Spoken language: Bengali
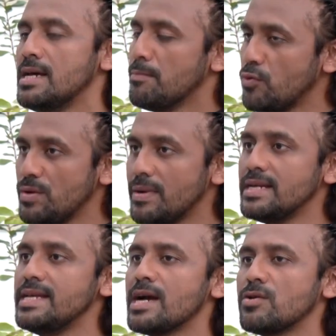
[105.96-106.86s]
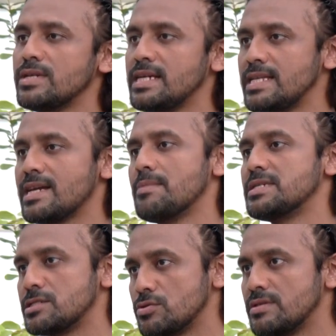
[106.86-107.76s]
পরিবার নিয়ে এখন ঈদের আমি
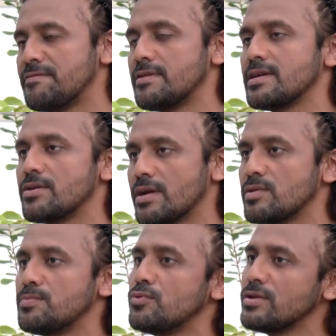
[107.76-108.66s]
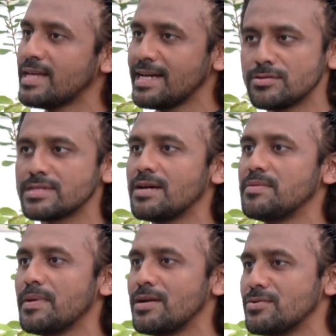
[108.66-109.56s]
একটু ডিফারেন্ট কারণ এখন পুরো দায়িত্বটা আমি
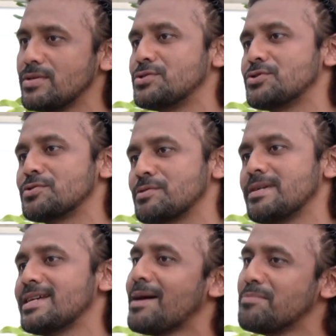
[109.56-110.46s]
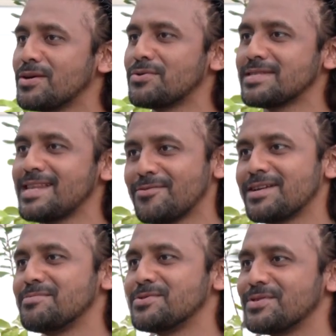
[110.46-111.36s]
পালন করি ছোটোবেলায় আব্বা করতেন এখন
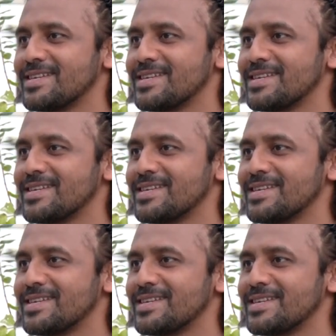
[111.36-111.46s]
আমি করি আর